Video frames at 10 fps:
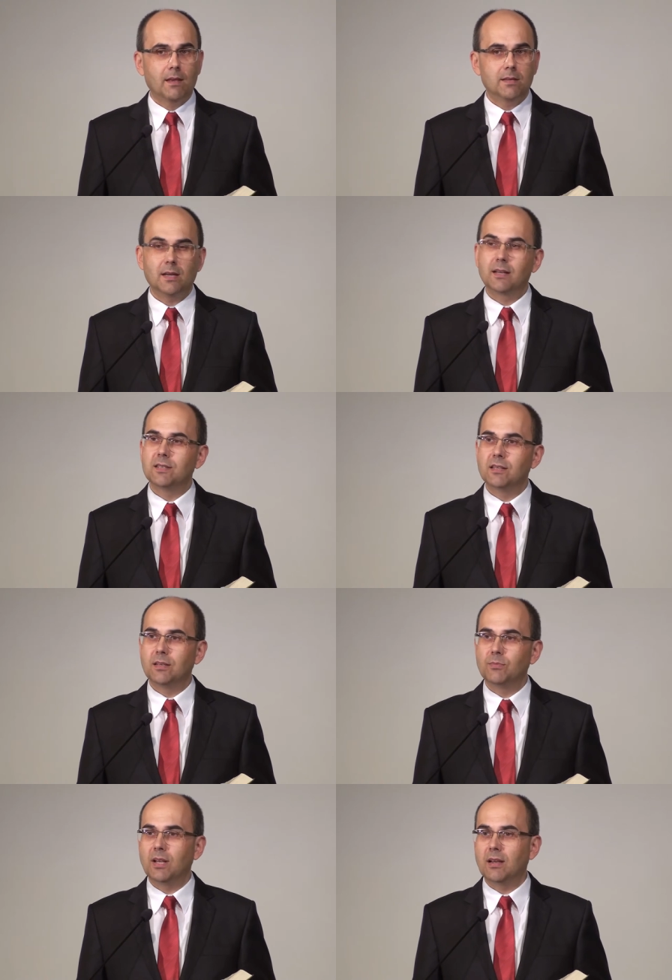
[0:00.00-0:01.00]
Z
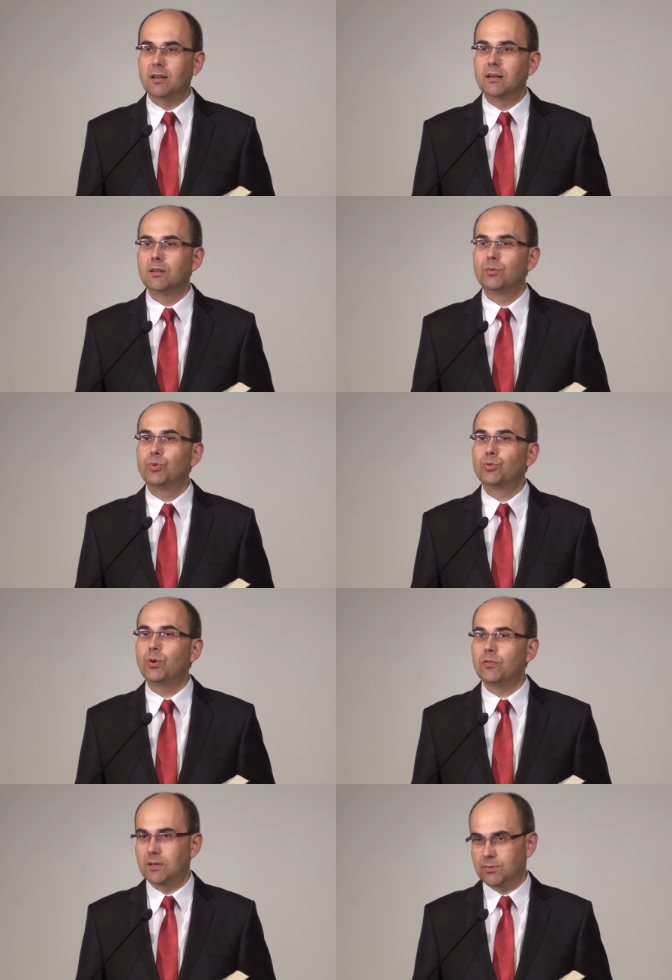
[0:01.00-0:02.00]
akcentem na
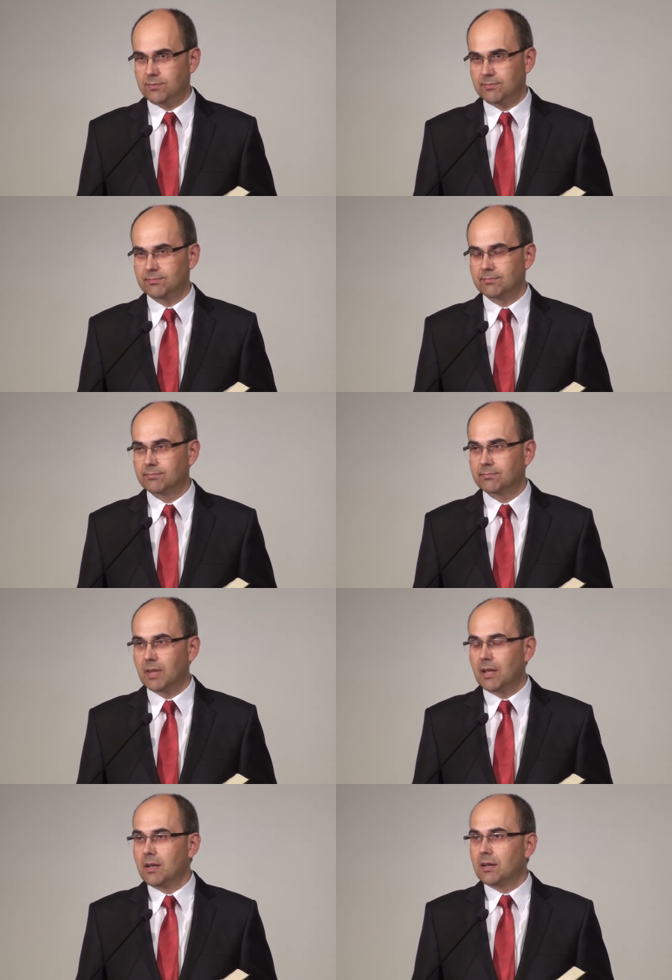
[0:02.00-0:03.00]
próbował.
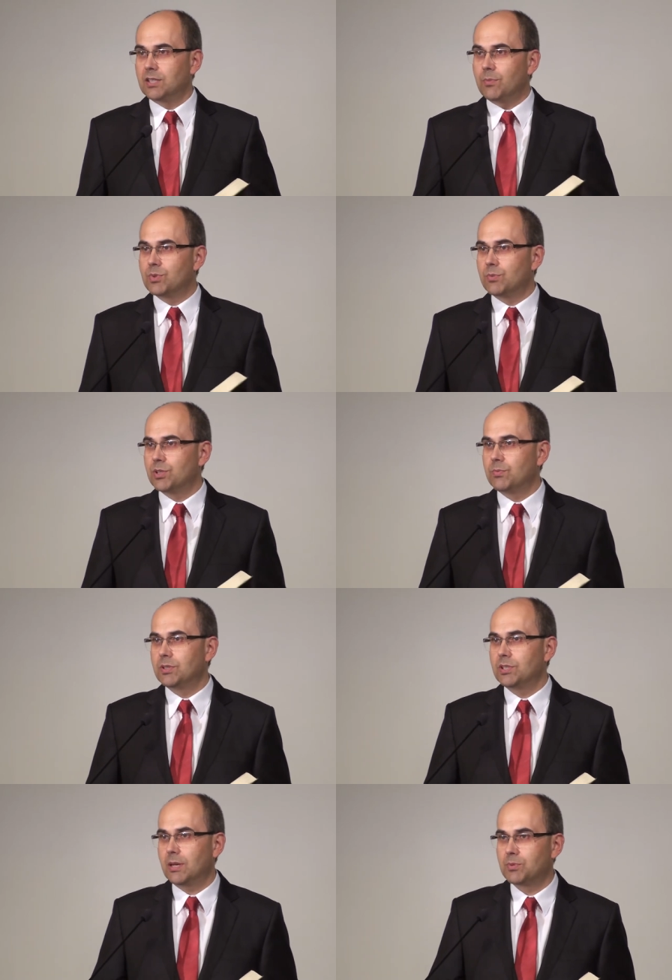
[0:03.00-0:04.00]
Chciałbym, żebyśmy
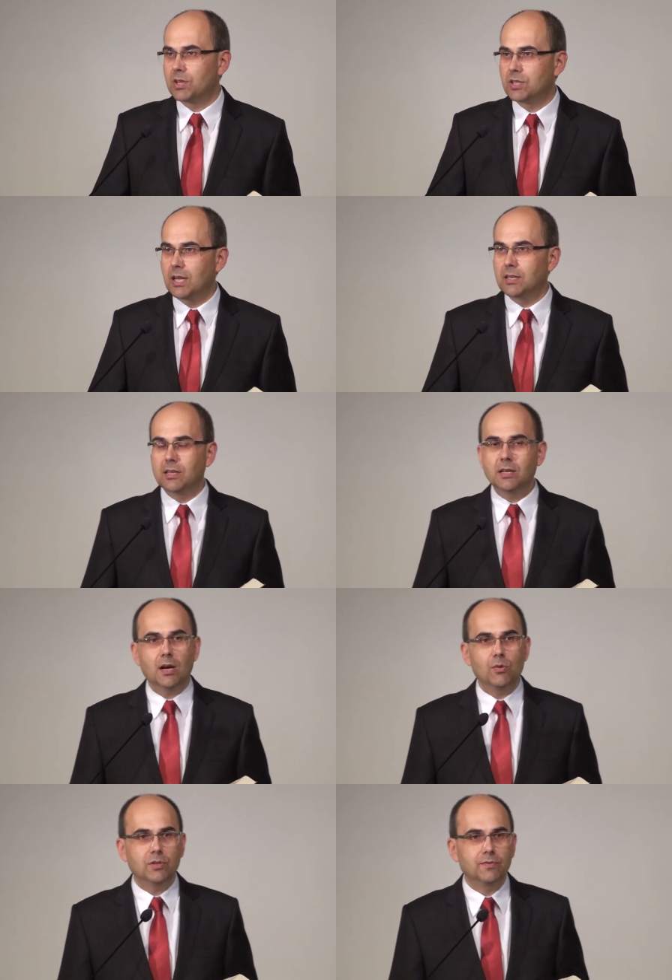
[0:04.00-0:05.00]
dzisiaj przeczytali
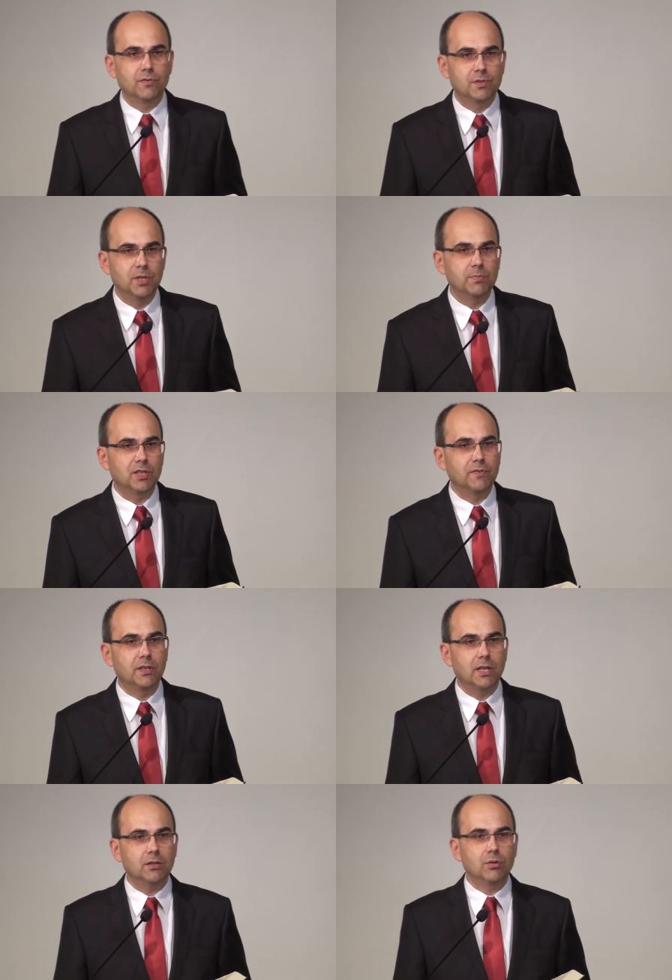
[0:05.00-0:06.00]
kilka urywków z Pisma
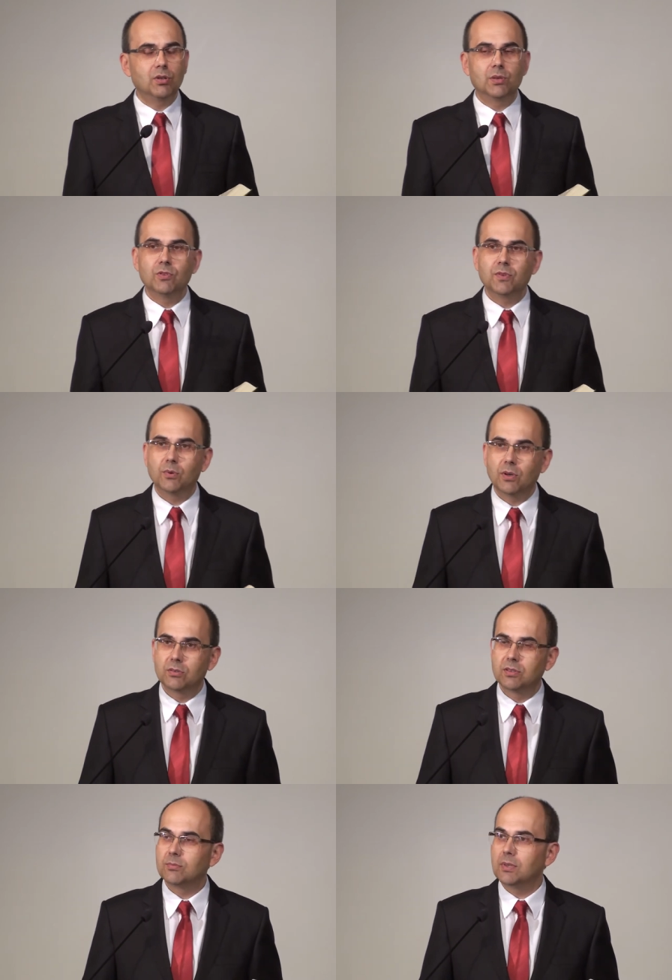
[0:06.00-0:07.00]
Świętego, które mówią o
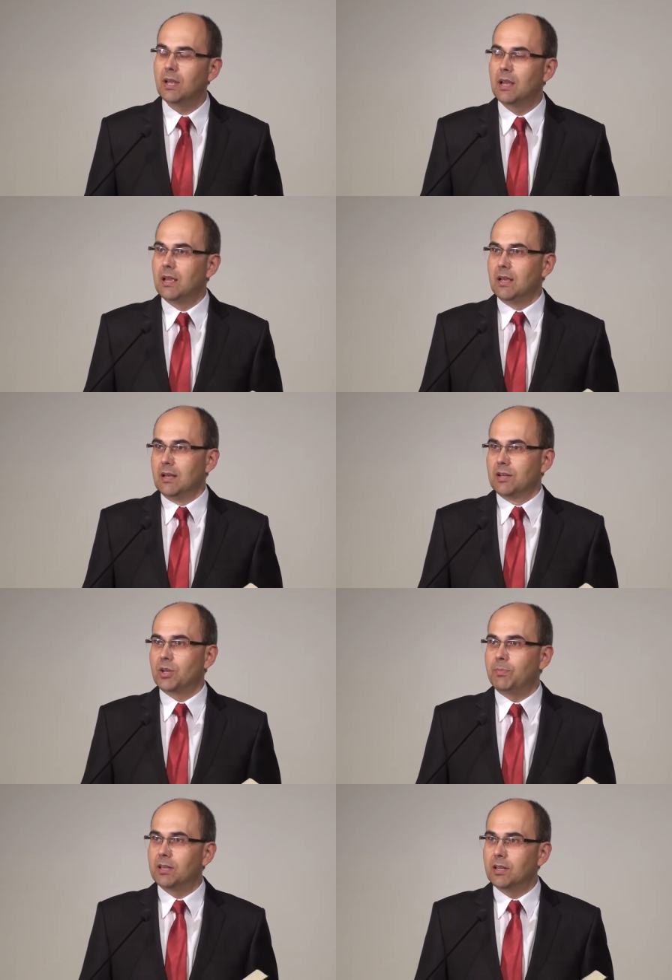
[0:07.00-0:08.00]
tym,
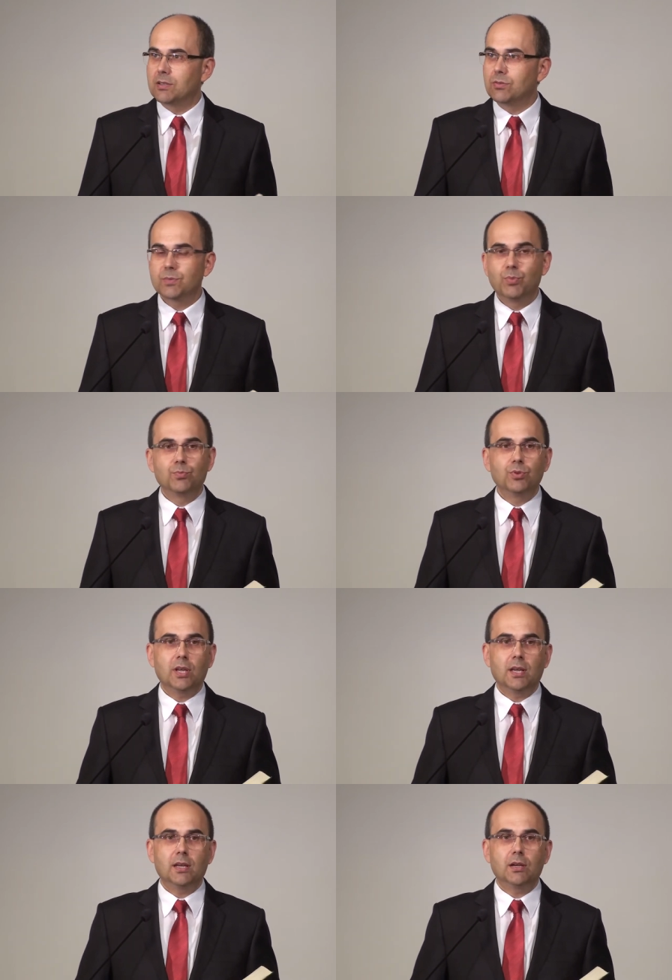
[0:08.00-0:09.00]
że Pan Jezus
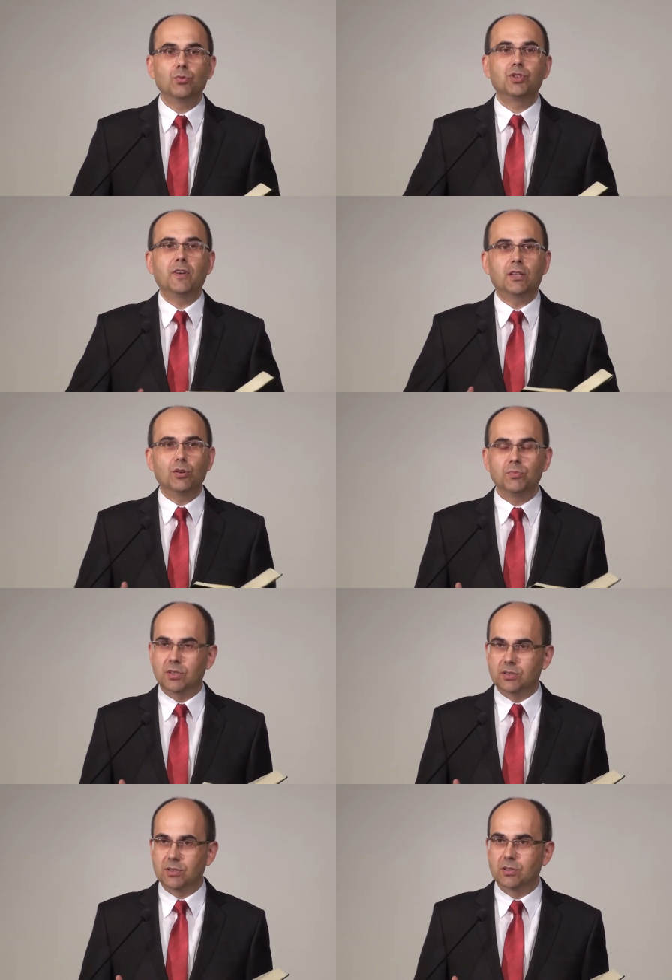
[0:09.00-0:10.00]
próbuje
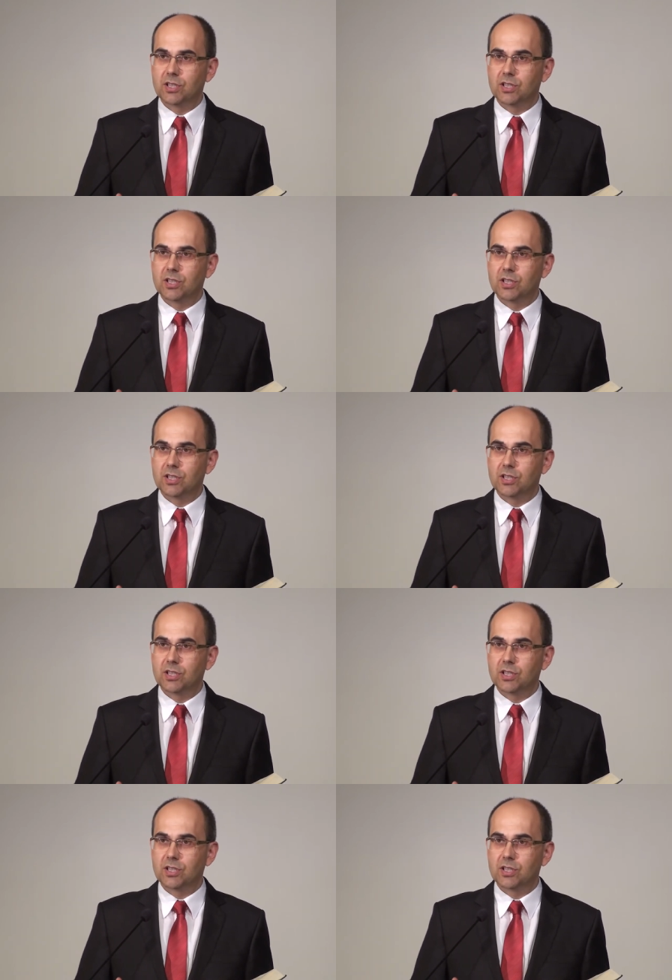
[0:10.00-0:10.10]
uświadomić